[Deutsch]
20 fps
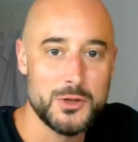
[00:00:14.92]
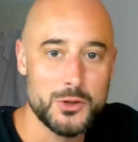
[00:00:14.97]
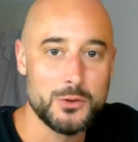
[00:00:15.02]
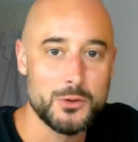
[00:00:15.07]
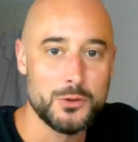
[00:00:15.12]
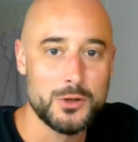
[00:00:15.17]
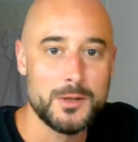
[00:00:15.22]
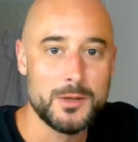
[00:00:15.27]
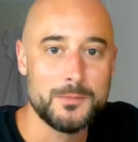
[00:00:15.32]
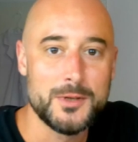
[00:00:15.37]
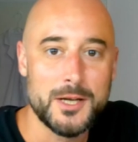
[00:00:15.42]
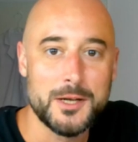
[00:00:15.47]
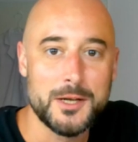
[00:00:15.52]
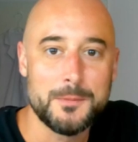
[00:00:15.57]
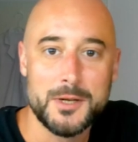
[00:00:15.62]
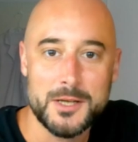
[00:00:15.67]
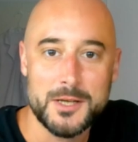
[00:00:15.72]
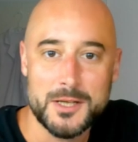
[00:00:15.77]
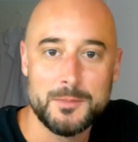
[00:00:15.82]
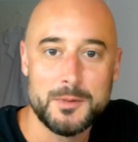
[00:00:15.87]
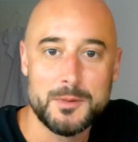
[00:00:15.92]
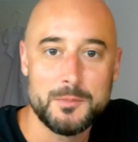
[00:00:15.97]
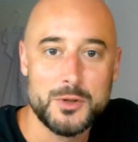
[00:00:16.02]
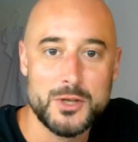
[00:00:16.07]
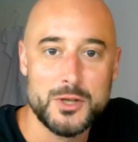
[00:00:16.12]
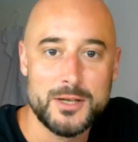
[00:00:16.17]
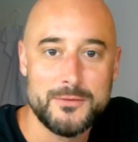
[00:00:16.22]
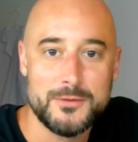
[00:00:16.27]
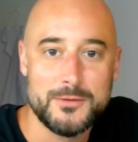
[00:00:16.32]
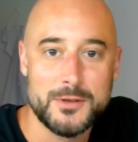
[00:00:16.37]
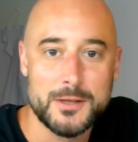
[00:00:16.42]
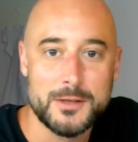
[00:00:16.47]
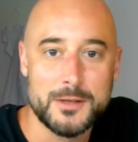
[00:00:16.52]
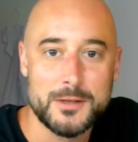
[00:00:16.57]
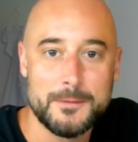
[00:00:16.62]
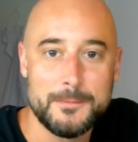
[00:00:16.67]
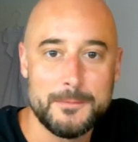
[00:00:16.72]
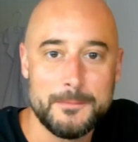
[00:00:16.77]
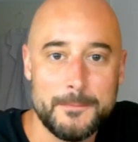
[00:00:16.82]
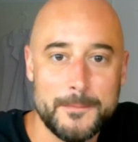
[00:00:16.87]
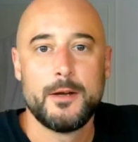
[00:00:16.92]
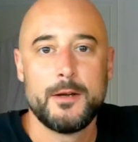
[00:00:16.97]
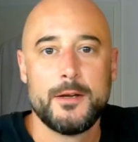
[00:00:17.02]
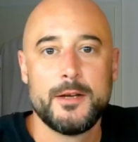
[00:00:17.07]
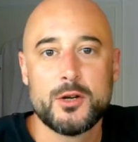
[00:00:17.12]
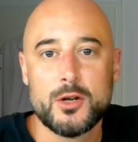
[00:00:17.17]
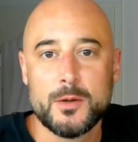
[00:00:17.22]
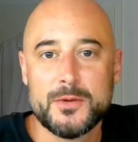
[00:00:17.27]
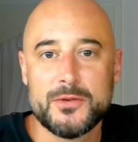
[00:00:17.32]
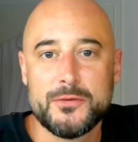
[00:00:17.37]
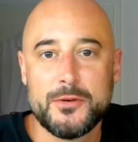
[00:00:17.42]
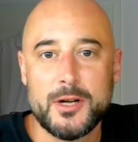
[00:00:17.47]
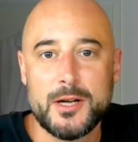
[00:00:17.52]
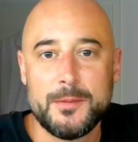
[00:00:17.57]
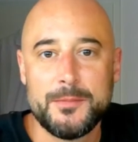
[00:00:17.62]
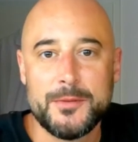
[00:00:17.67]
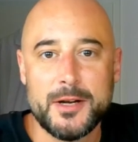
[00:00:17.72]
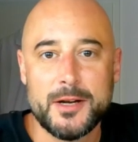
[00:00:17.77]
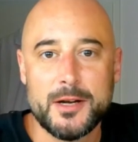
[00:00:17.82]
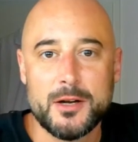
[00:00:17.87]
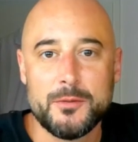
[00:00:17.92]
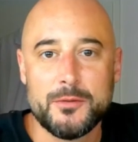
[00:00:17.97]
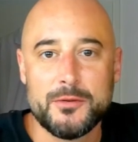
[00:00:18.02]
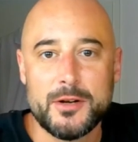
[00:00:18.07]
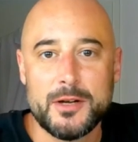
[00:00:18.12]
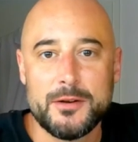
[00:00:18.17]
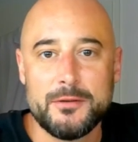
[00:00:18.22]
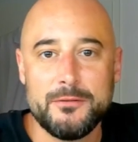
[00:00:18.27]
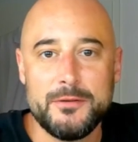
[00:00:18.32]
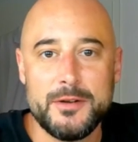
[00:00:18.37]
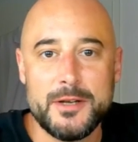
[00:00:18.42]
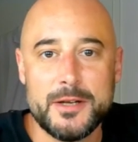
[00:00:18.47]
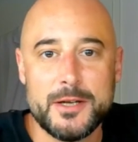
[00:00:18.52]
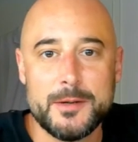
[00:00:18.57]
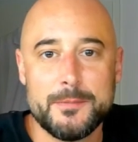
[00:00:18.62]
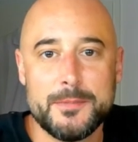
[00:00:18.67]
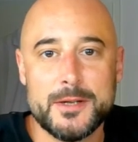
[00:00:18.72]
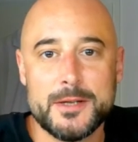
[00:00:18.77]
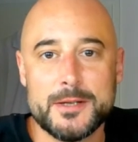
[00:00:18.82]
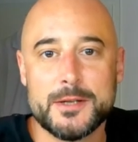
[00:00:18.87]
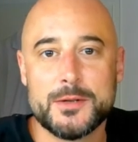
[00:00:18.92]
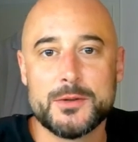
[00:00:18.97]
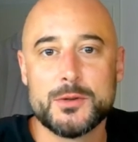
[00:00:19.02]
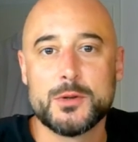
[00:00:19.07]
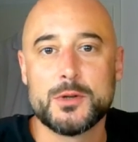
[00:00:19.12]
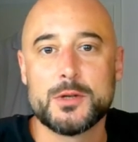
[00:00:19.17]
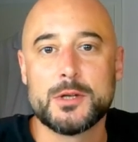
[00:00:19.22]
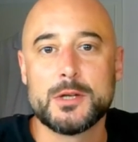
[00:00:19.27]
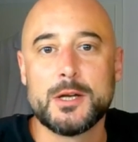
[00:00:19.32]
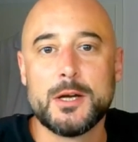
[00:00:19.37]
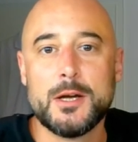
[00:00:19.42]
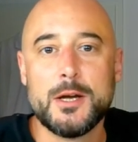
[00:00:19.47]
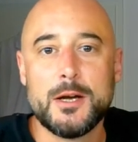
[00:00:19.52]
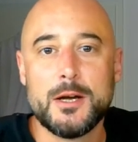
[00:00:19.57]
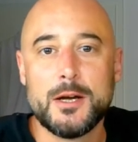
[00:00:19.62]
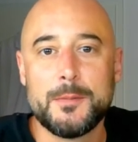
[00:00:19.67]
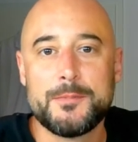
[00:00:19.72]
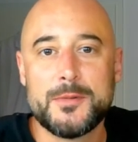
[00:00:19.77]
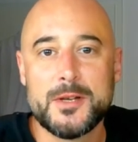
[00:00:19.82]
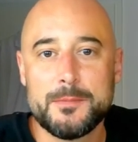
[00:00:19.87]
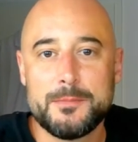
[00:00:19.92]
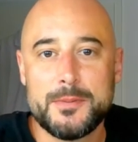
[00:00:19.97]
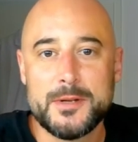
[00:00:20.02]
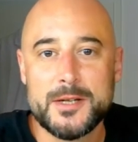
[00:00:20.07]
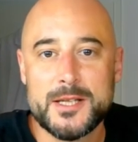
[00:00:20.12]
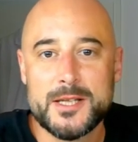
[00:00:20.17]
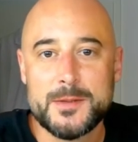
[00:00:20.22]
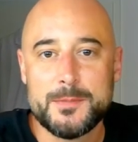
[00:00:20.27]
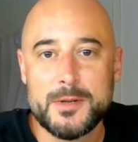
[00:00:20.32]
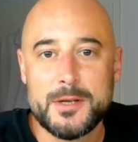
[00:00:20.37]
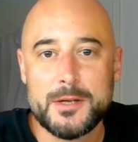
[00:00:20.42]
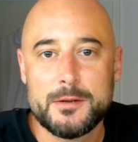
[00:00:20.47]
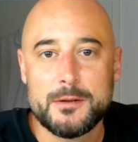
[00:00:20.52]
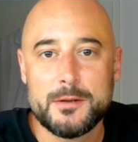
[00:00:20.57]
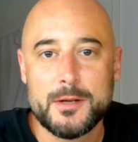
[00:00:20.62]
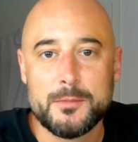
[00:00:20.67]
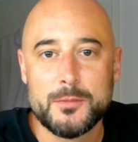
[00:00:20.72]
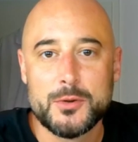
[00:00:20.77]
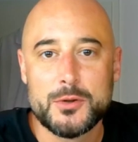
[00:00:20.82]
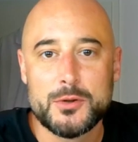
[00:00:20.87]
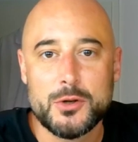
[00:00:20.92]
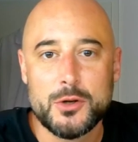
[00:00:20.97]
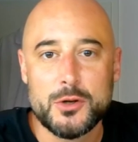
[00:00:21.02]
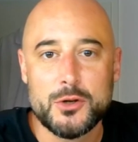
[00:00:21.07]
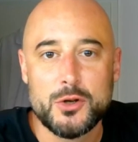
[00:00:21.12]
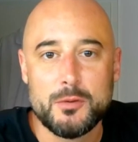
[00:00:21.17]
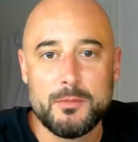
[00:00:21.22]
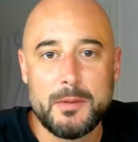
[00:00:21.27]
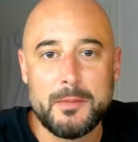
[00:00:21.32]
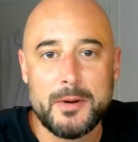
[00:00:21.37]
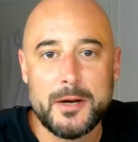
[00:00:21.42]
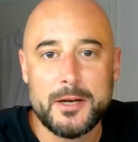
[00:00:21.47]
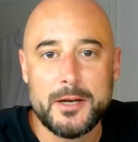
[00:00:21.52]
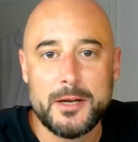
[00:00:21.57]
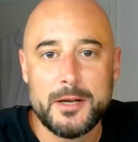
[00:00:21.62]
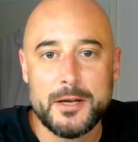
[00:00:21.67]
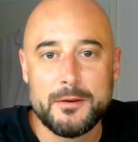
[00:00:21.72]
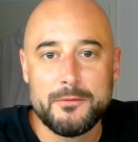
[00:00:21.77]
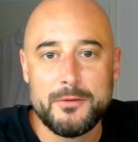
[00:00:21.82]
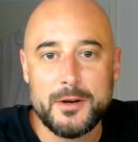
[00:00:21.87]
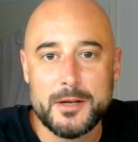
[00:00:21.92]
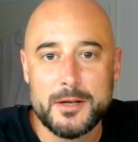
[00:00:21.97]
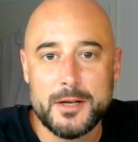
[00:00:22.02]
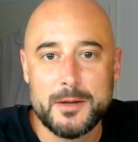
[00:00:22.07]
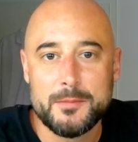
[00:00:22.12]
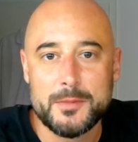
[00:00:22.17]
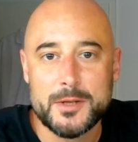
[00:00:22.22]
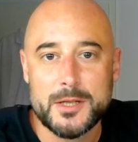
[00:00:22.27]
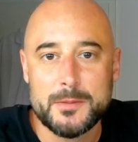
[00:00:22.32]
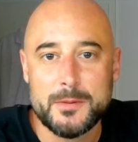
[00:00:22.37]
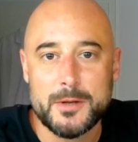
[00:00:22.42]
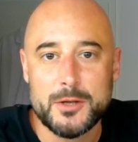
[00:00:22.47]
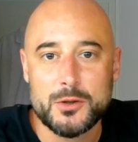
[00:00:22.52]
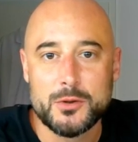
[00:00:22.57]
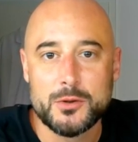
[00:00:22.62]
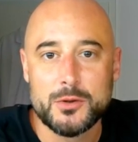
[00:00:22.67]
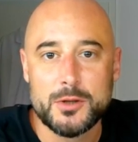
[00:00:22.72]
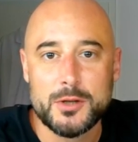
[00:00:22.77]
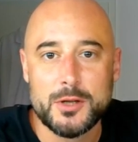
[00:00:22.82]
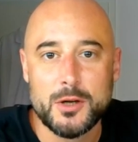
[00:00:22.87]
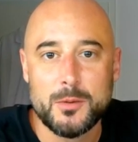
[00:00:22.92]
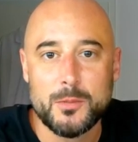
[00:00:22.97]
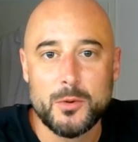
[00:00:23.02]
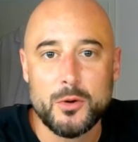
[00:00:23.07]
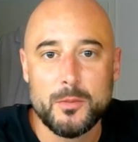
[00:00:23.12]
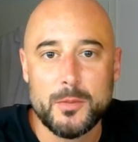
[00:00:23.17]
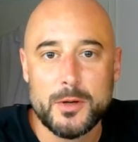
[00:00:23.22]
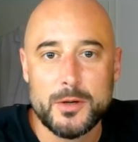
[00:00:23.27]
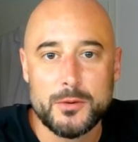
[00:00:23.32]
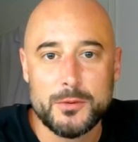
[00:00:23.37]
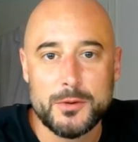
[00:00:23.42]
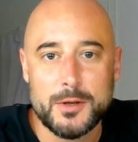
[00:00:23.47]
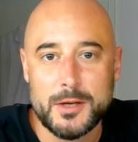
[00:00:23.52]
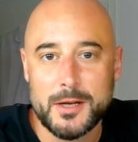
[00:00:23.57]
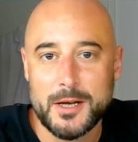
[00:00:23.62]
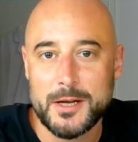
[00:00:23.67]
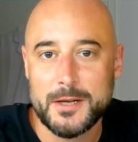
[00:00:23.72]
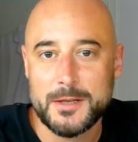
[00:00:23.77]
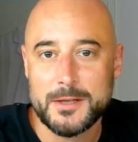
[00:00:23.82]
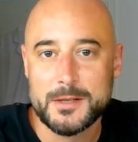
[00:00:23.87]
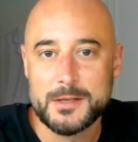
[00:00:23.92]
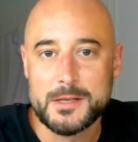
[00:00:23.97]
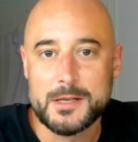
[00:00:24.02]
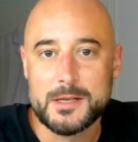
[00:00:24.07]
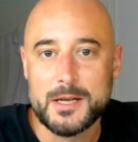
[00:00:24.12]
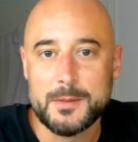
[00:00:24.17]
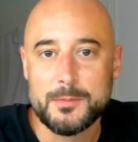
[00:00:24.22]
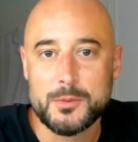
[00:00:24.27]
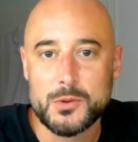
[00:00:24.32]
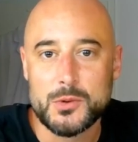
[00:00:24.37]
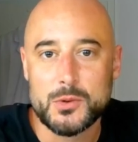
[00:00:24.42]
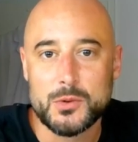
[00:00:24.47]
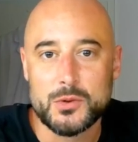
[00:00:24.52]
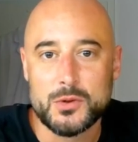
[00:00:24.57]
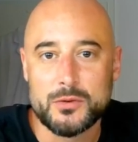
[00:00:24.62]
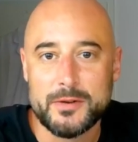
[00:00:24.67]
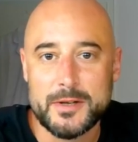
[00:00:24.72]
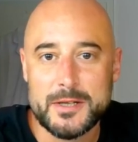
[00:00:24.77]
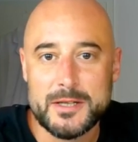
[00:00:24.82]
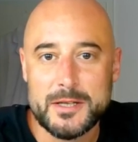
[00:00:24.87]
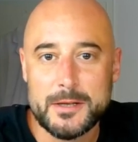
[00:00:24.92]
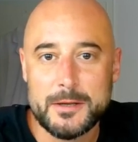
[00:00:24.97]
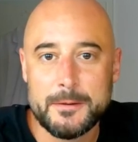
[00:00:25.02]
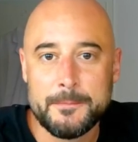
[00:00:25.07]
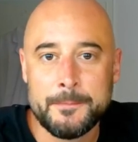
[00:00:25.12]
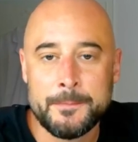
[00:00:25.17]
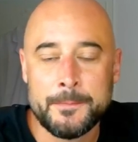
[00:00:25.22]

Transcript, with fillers: Stunden am Tag bin ich damit beschäftigt. Hier kommt es vor allem darauf an, wie ihr die Pilze züchtet. Habt ihr ein Pilzbeet, dann müsst ihr euch nur beim Anlegen vielleicht ein bis zwei Stunden darum kümmern und dann reicht es, das ab und zu zu wässern.